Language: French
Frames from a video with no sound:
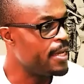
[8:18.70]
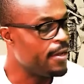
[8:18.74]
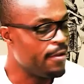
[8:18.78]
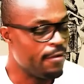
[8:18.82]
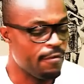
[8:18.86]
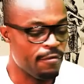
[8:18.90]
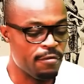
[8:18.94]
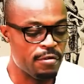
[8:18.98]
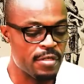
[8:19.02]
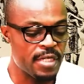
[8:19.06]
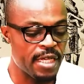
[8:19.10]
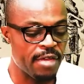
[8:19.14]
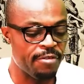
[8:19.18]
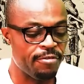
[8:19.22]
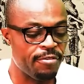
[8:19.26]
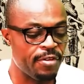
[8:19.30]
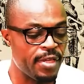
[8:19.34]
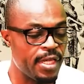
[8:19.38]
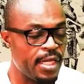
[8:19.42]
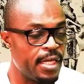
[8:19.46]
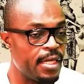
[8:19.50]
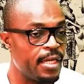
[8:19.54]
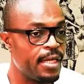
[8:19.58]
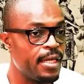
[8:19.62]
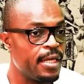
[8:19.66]
vous
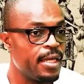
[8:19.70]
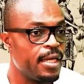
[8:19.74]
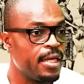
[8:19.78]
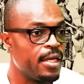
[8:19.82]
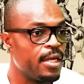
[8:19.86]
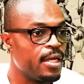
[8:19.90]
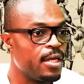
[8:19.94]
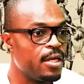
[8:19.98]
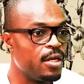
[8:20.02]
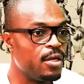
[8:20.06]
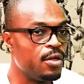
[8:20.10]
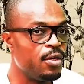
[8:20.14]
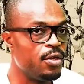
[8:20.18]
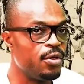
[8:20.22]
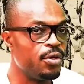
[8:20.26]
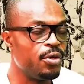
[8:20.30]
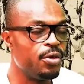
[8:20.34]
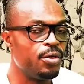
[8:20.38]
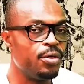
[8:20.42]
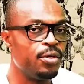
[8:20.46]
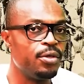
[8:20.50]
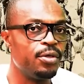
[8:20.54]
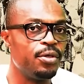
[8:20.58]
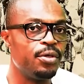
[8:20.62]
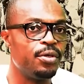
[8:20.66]
avez
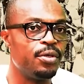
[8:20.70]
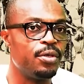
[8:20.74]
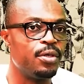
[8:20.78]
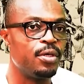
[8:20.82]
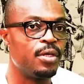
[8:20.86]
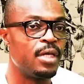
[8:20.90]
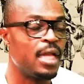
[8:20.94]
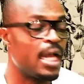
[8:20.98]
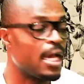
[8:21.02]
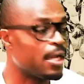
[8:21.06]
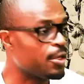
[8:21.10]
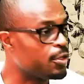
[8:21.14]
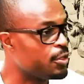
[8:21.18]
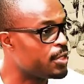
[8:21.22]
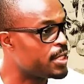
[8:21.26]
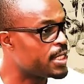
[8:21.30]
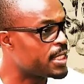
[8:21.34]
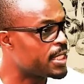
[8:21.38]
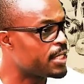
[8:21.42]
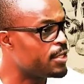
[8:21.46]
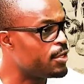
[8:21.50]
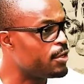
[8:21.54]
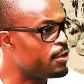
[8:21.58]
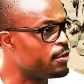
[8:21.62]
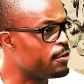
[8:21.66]
l'Arc de
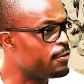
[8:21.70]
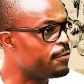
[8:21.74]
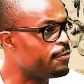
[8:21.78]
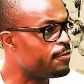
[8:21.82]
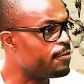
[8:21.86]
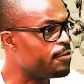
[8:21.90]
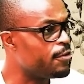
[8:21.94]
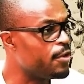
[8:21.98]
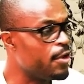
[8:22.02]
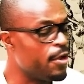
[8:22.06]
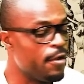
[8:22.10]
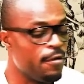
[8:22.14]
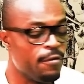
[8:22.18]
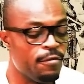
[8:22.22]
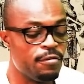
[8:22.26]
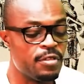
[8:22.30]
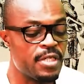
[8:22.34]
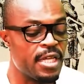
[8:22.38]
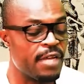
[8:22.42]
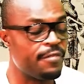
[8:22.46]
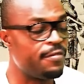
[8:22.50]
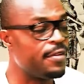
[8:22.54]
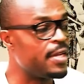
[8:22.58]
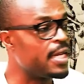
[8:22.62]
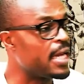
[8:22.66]
Triomphe, vous
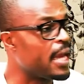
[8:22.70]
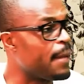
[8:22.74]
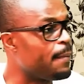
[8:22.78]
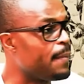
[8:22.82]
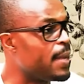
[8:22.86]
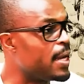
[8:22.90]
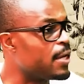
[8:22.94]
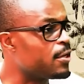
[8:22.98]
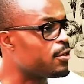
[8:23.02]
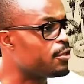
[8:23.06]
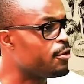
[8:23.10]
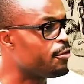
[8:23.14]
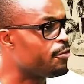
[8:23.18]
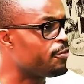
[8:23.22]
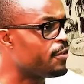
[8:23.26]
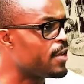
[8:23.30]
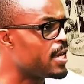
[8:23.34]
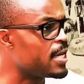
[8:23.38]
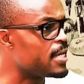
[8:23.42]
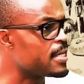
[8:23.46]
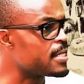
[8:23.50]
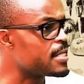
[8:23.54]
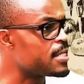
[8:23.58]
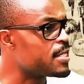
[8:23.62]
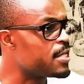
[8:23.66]
avez la Banque de
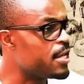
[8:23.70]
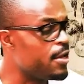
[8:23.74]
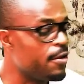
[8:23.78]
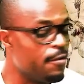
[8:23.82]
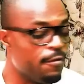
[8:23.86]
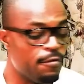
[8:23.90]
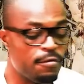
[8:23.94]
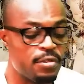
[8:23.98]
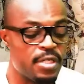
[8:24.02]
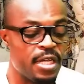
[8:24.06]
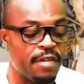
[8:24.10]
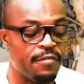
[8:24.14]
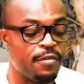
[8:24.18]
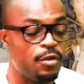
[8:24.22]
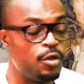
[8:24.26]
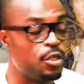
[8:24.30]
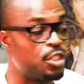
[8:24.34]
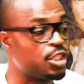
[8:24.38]
France, vous avez le